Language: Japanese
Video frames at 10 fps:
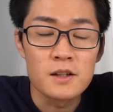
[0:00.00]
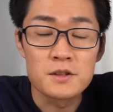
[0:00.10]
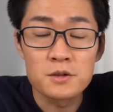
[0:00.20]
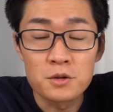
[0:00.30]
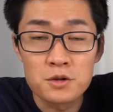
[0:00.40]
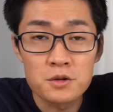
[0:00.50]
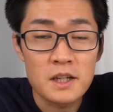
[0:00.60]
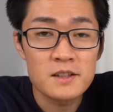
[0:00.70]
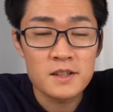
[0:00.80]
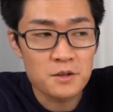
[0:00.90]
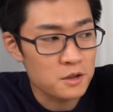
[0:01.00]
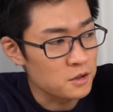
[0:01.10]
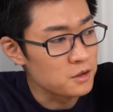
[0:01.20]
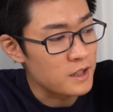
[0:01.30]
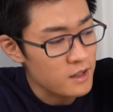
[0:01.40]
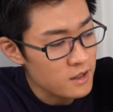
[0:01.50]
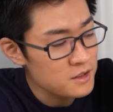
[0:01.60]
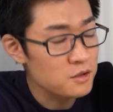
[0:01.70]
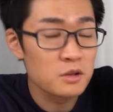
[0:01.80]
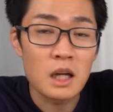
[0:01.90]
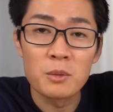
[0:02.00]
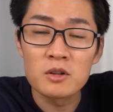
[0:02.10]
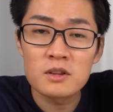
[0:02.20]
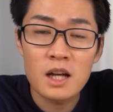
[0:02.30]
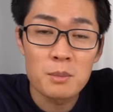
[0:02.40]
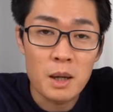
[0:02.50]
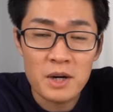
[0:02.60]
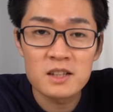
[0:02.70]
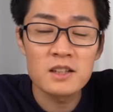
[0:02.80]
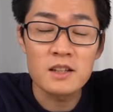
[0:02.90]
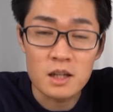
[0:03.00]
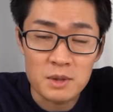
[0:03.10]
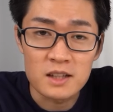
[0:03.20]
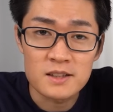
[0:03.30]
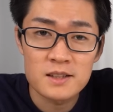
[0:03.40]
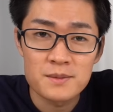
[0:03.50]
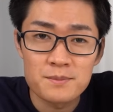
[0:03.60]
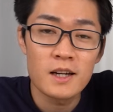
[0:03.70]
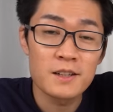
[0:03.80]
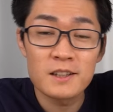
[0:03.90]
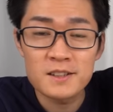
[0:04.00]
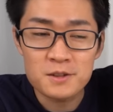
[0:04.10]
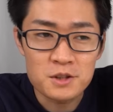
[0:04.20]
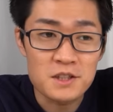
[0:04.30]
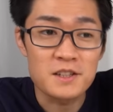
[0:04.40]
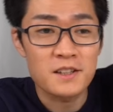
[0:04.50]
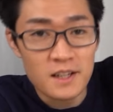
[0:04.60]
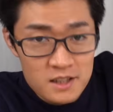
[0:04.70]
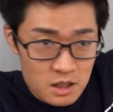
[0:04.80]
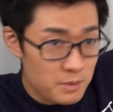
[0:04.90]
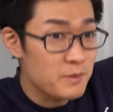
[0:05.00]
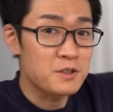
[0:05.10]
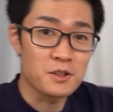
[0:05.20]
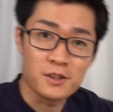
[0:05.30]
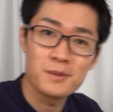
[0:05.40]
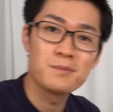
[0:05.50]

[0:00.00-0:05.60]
ずっと充電した時の電圧を保ったままになります。では少し実験してみましょ